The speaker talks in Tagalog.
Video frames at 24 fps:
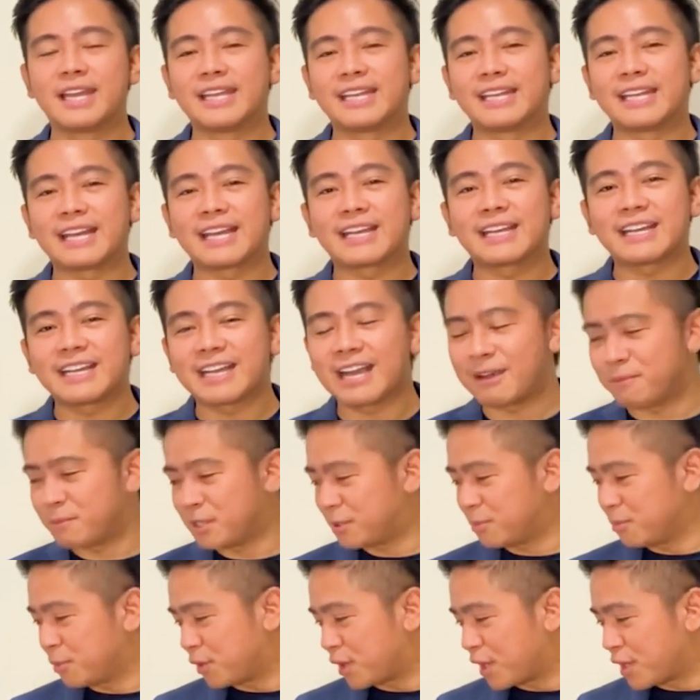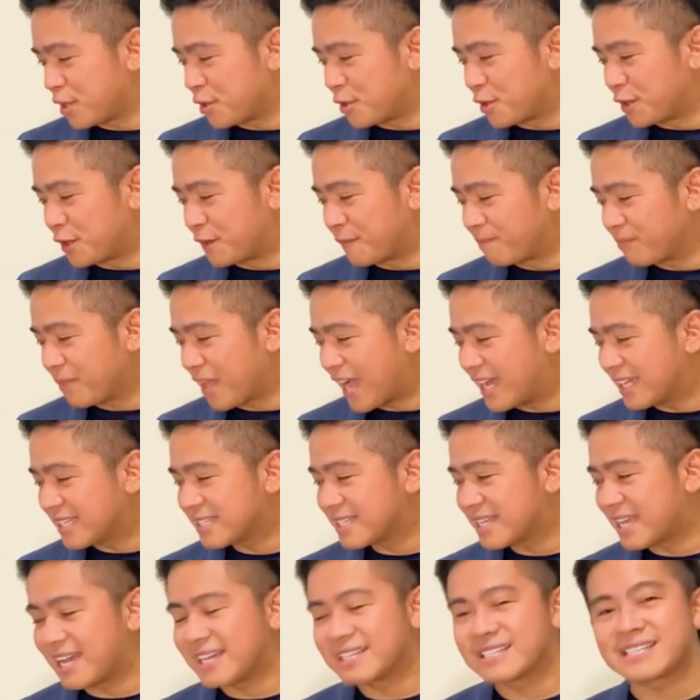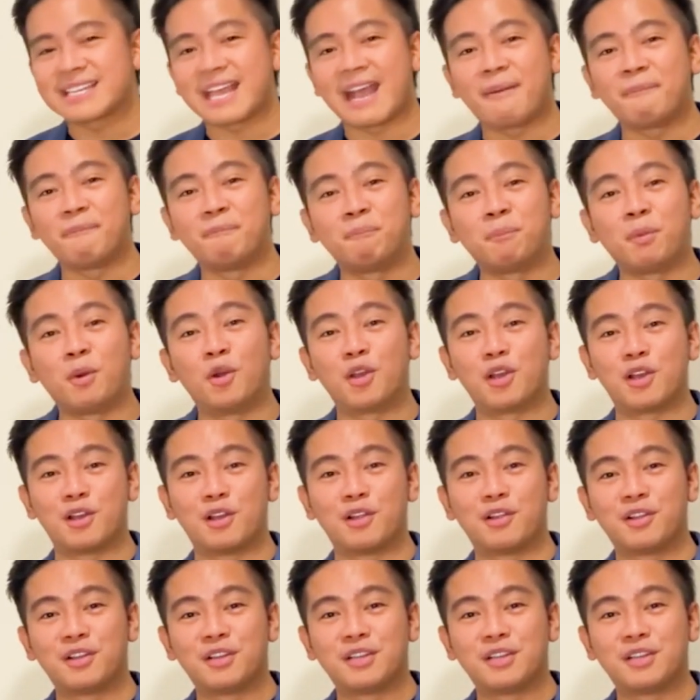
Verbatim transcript: nagagamit mo rin yon as a sample